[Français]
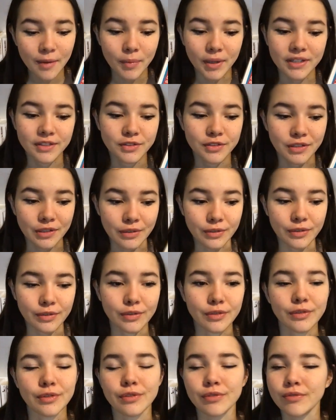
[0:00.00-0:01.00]
parce que
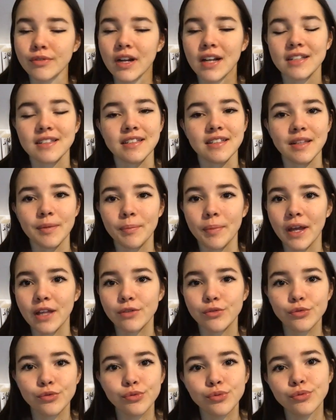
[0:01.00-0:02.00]
euh, voilà, c'était
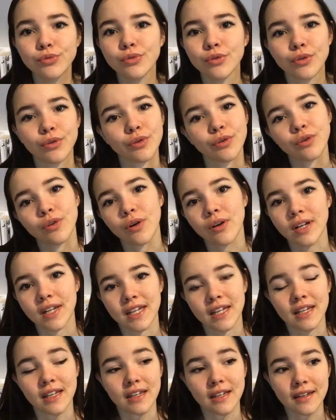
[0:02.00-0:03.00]
pas du tout euh, dans
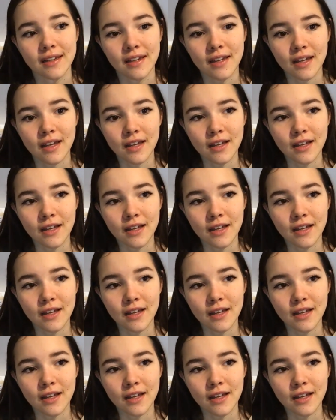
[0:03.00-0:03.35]
les